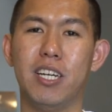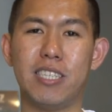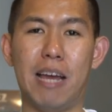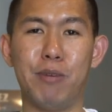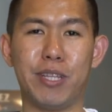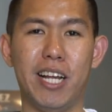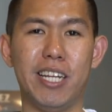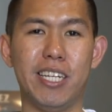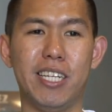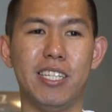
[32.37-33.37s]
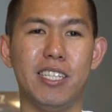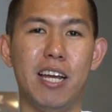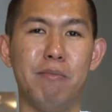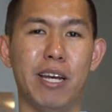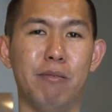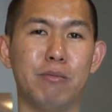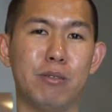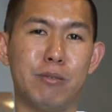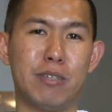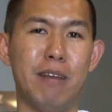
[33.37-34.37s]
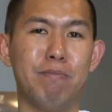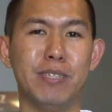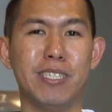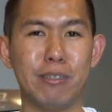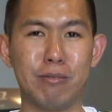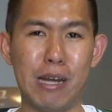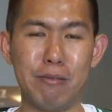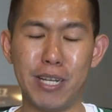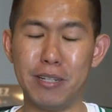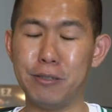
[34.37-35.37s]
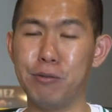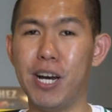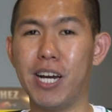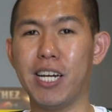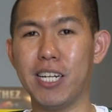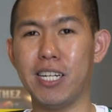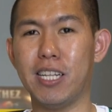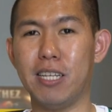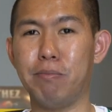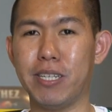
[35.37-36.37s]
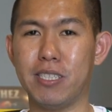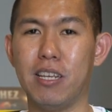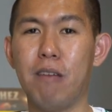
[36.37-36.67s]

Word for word: timeout kali ini dan bagi yang belum subscribe please subscribe channel gue karena nanti pas